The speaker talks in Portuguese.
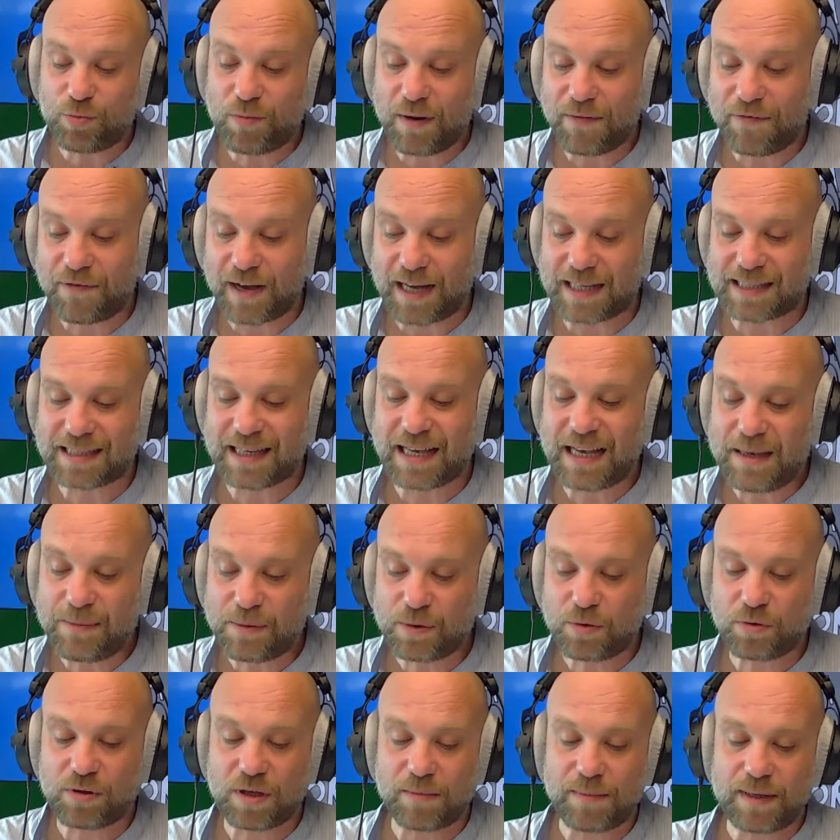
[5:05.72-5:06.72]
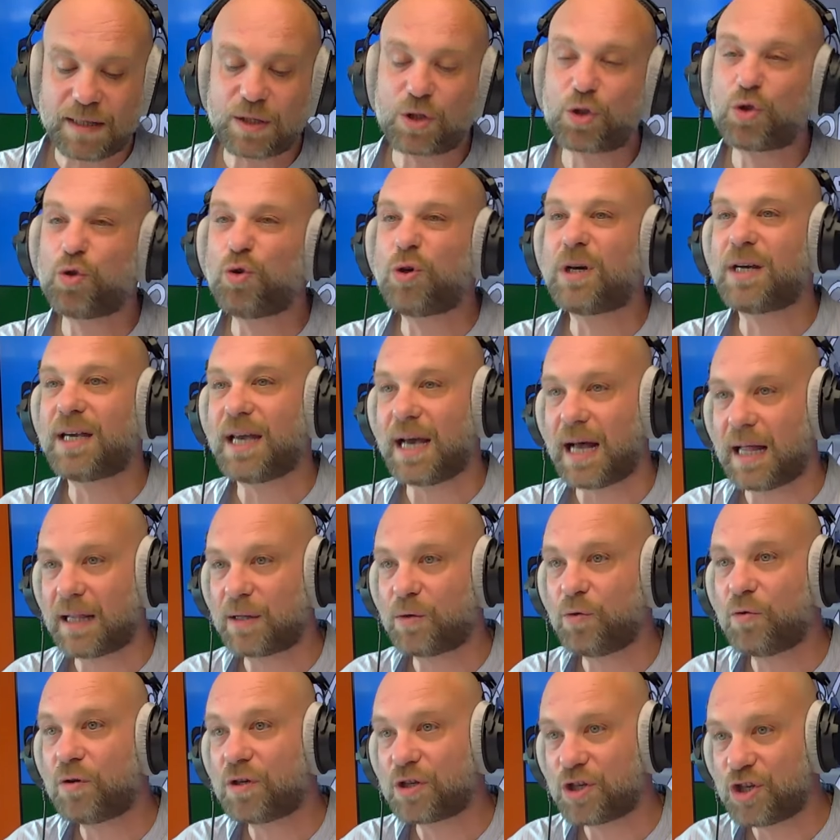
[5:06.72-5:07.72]
de uma fase absolutamente surreal
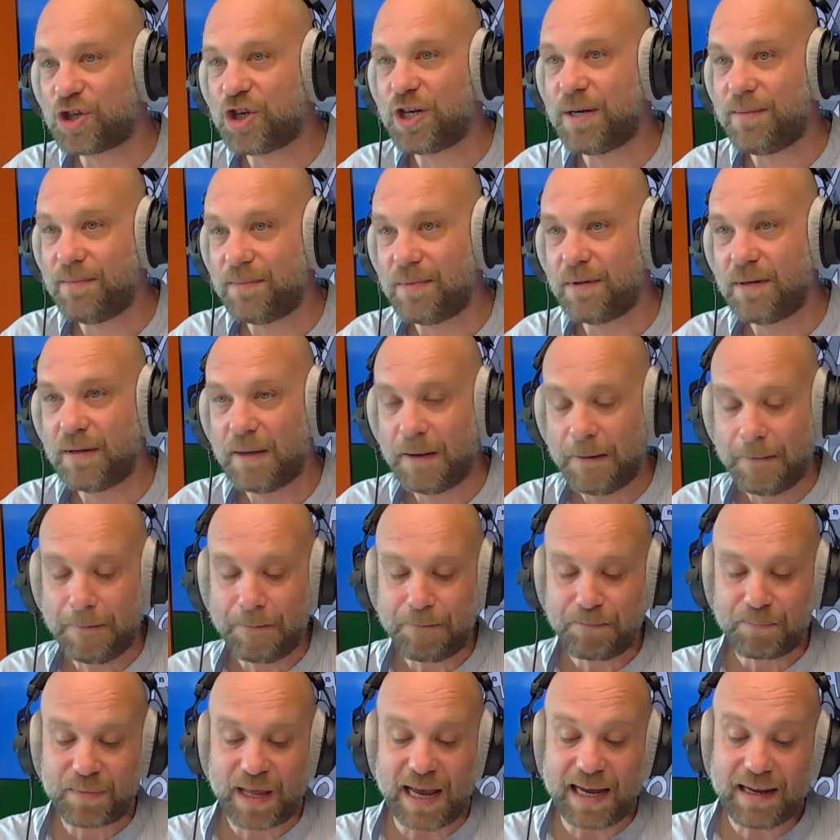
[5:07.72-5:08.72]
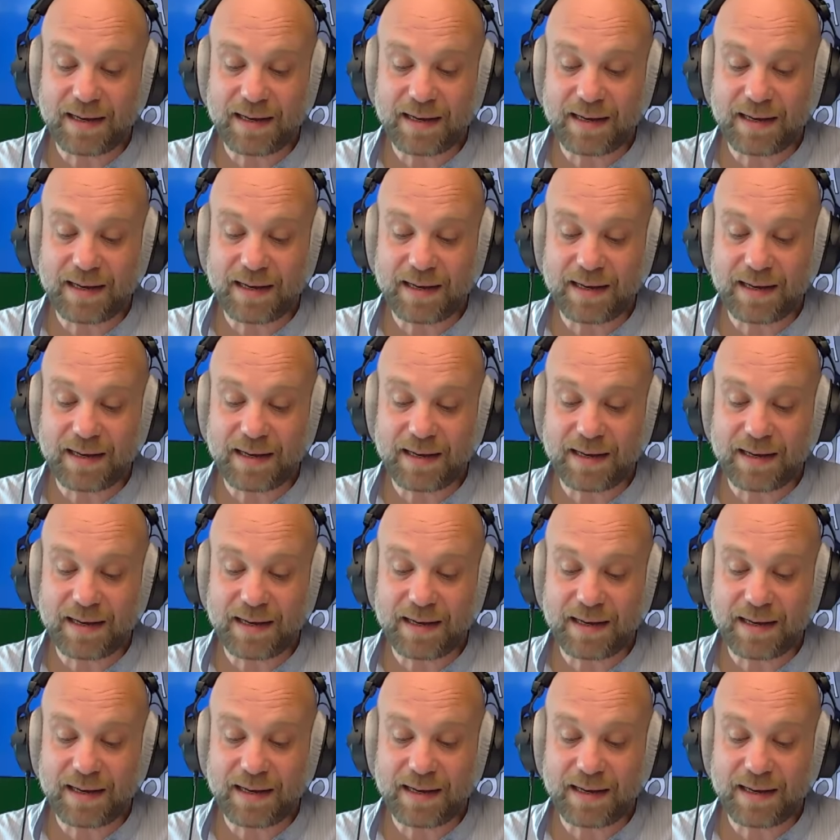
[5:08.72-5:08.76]
do regime, uhum.